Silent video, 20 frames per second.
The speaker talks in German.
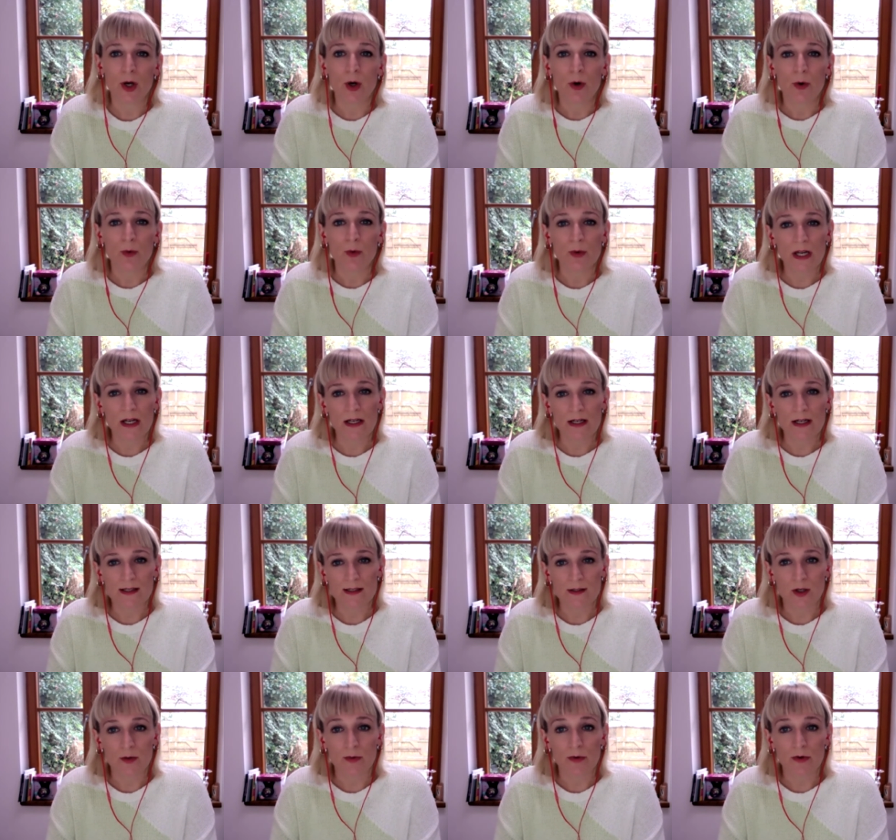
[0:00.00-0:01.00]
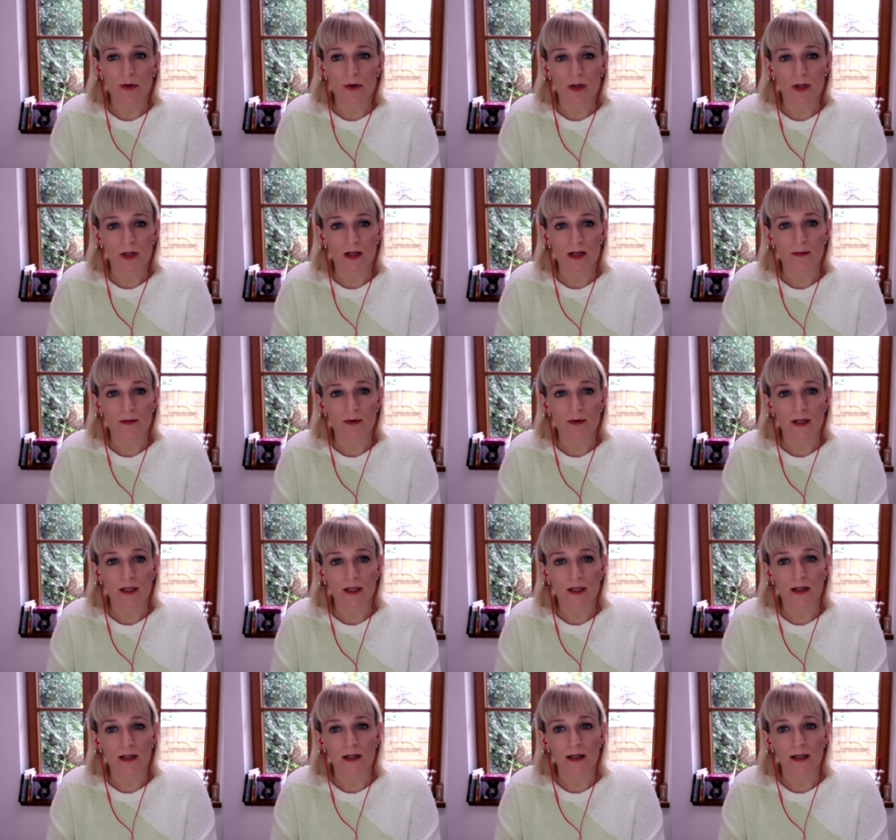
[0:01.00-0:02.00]
oder dass ich auch begonnen habe
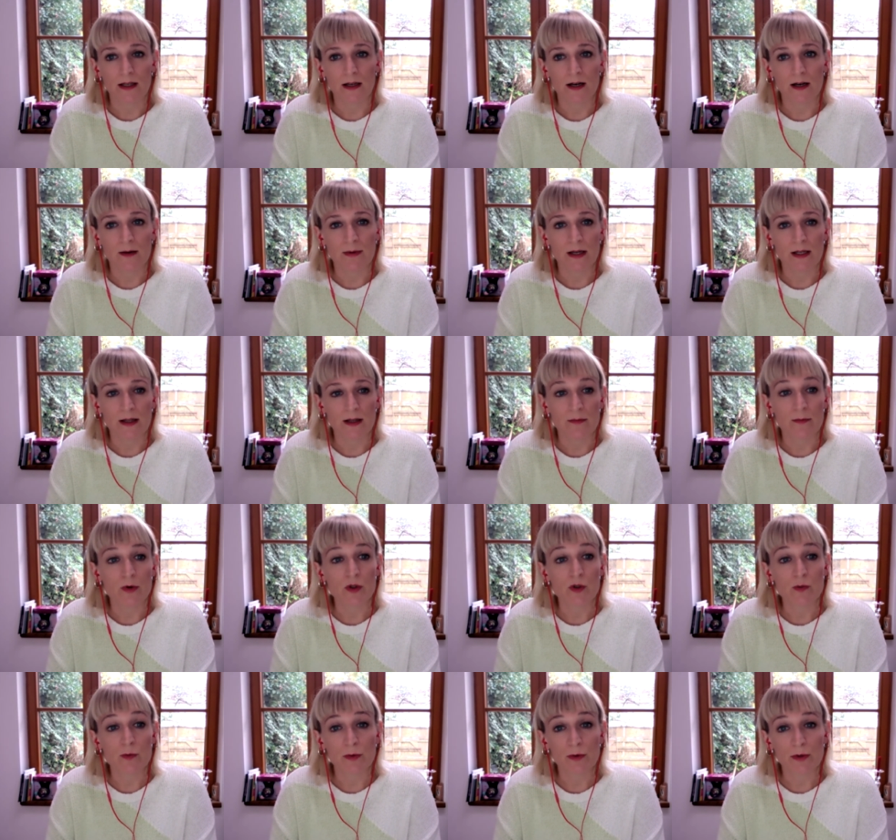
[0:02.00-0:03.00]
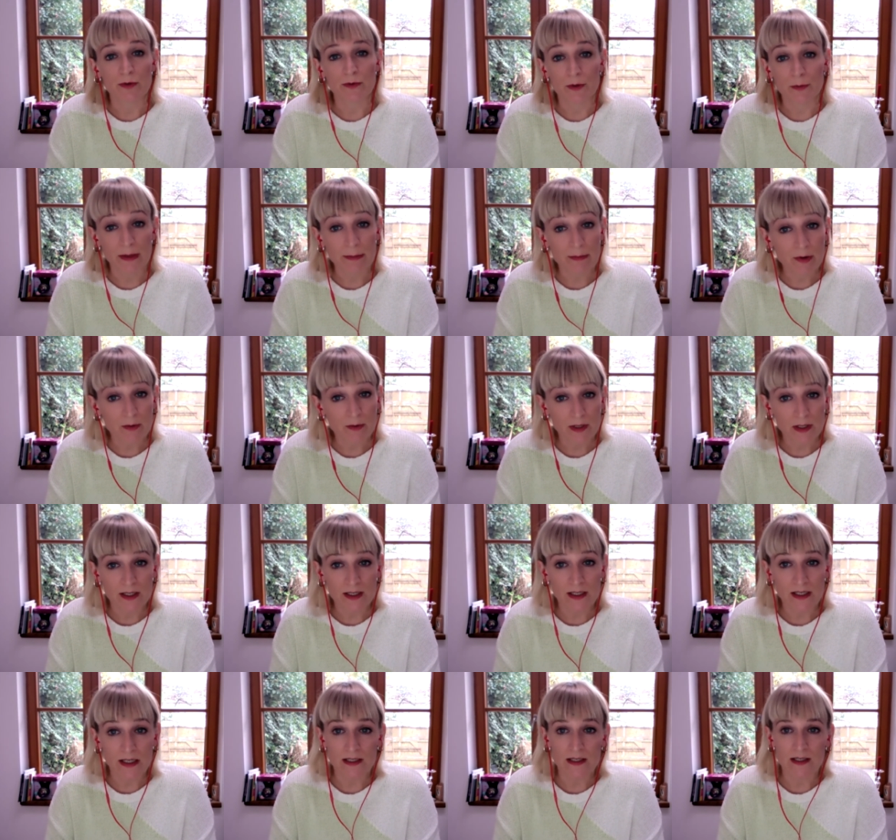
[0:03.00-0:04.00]
an der Arbeit The Most Beautiful Memory. Da
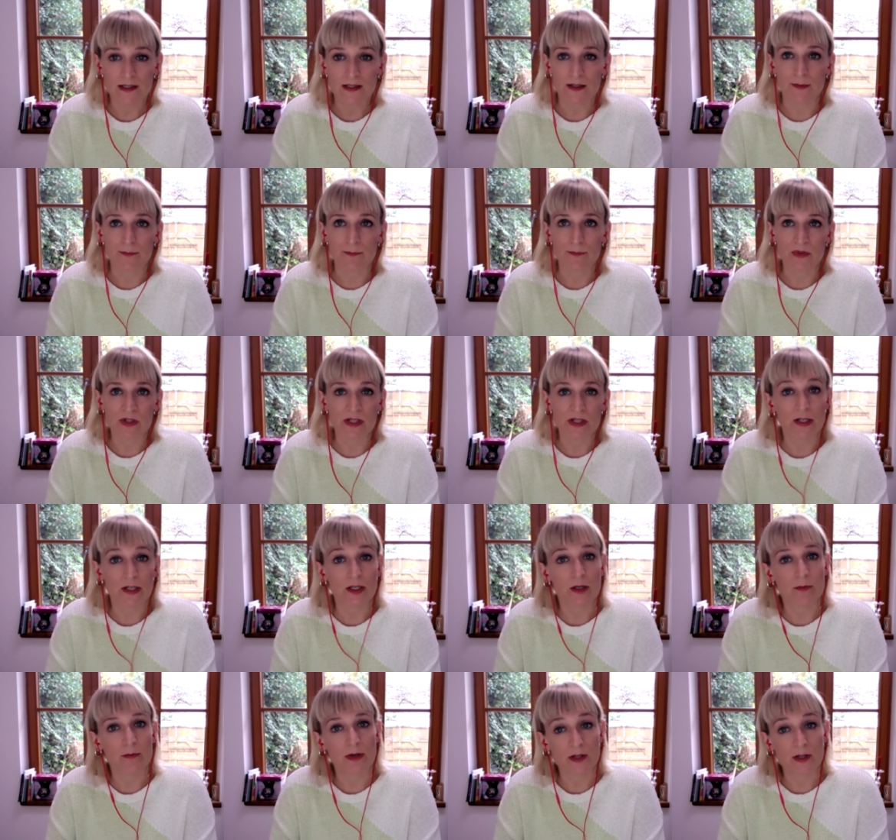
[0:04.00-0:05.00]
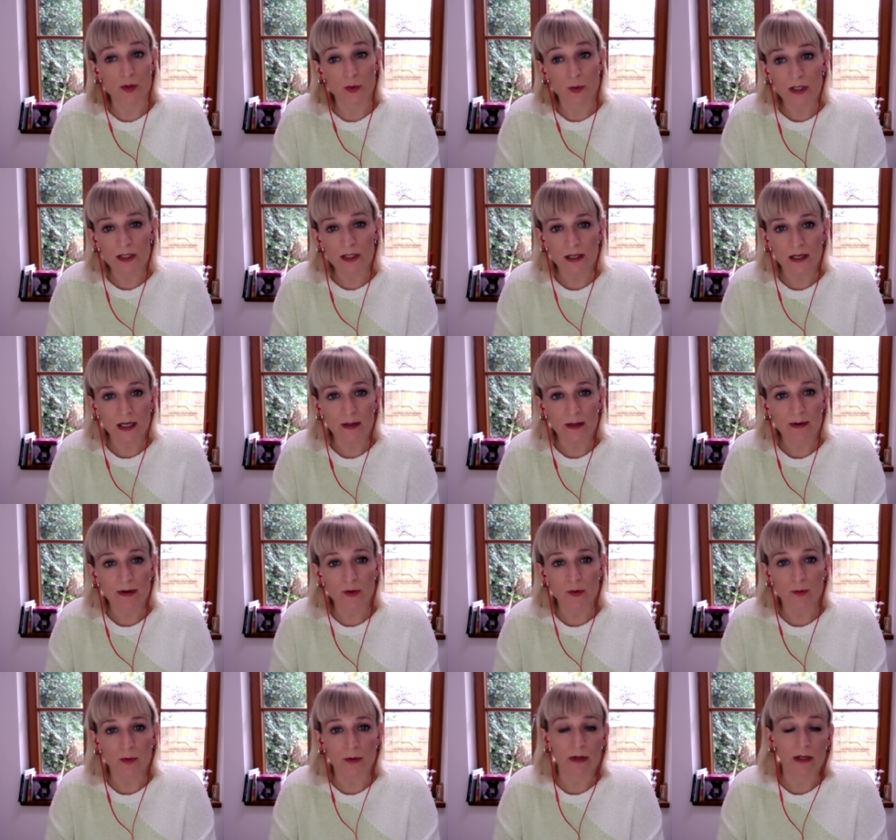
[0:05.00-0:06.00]
geht es um ähm, eine persönliche Arbeit
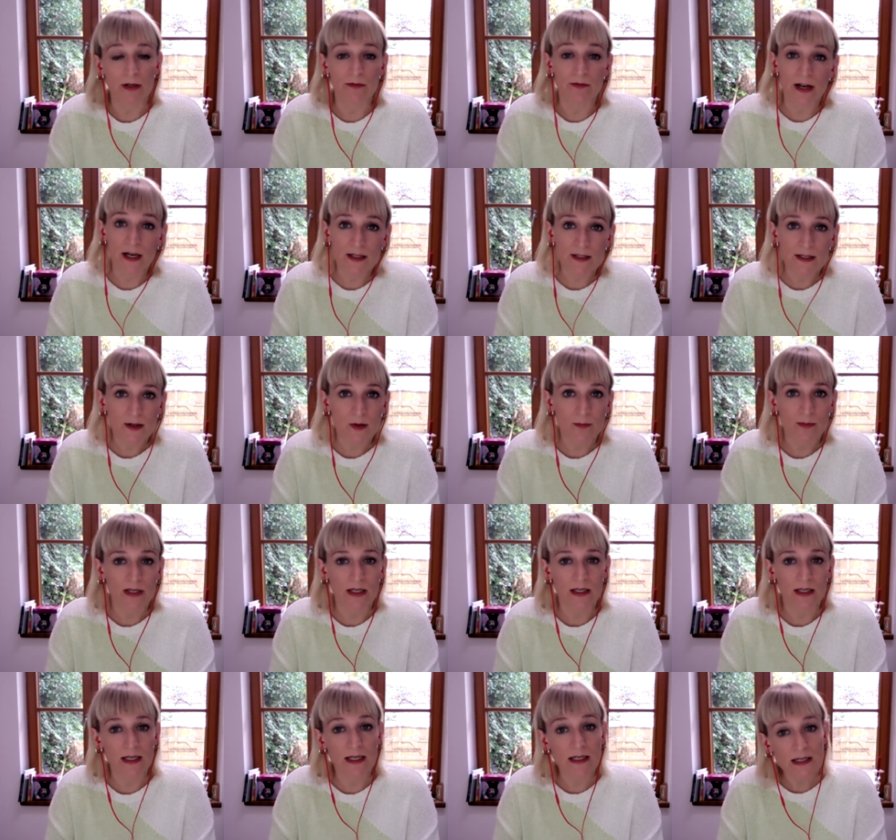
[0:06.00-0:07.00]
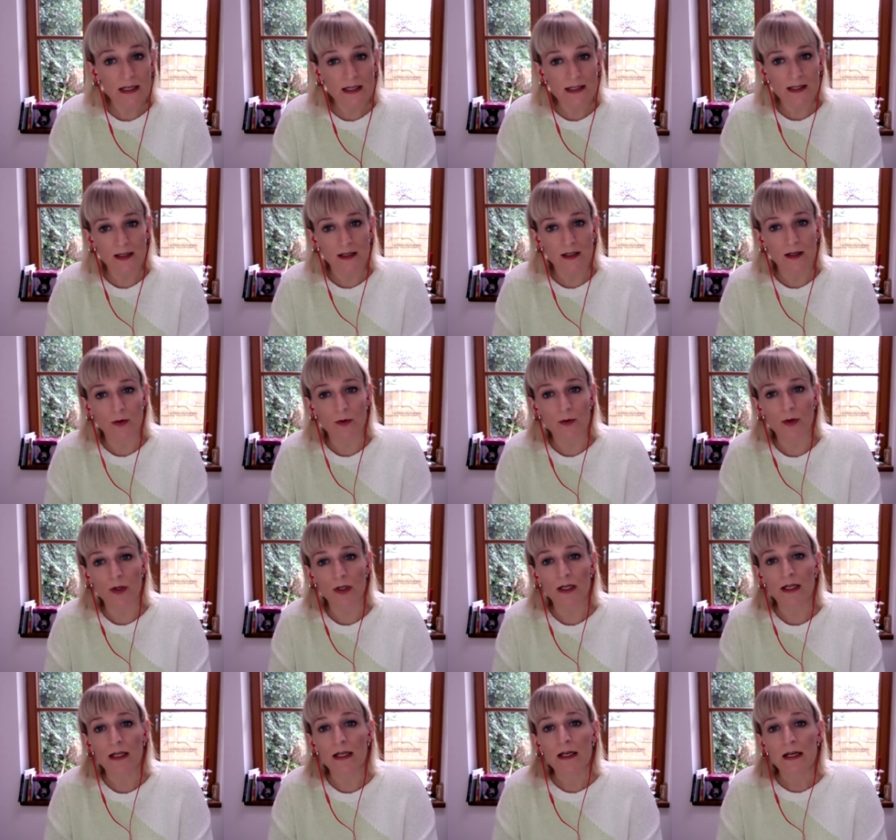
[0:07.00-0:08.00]
über meinen Vater und meine Kindheitserinnerungen,
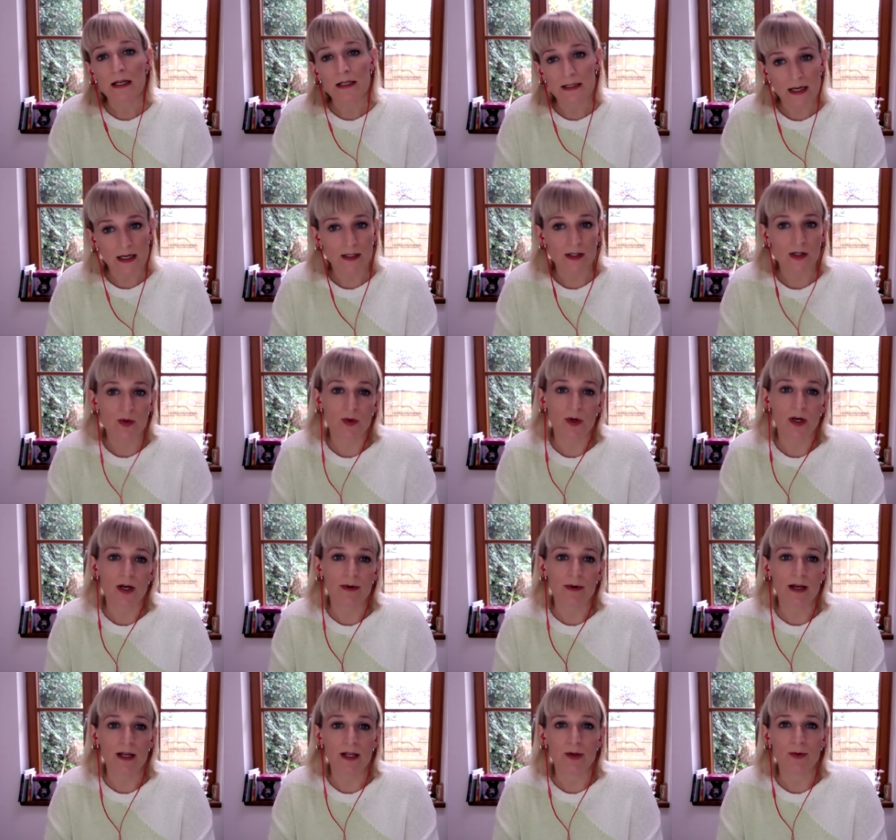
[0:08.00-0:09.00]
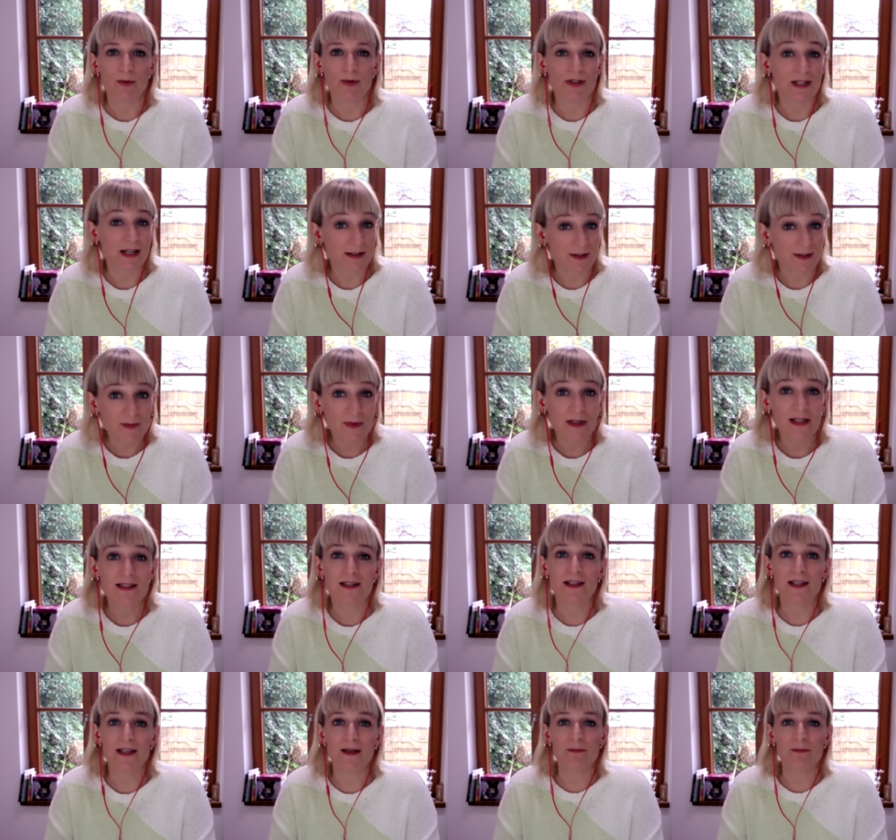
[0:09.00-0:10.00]
daran zu arbeiten. Und dann später
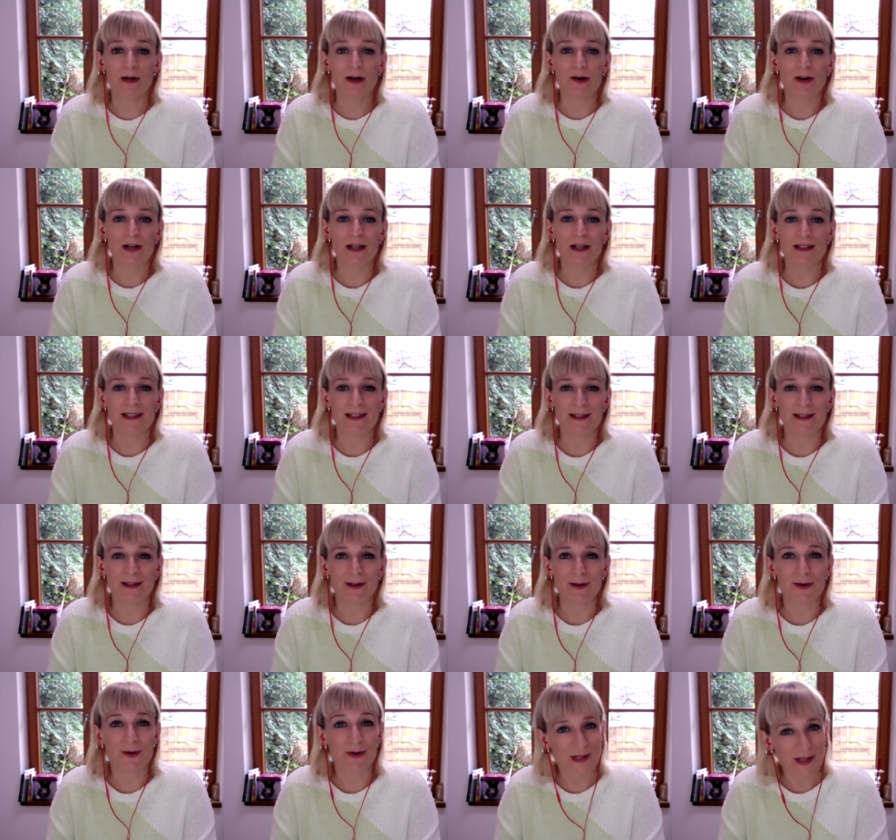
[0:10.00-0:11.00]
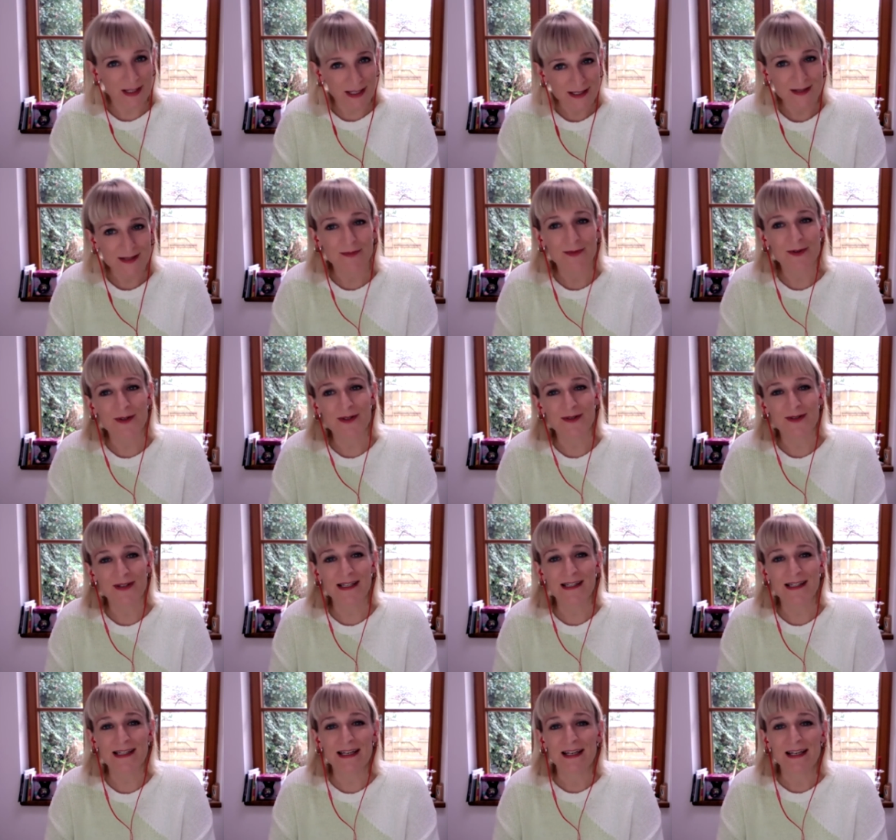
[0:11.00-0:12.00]
eben auch an den Consolation Portraits,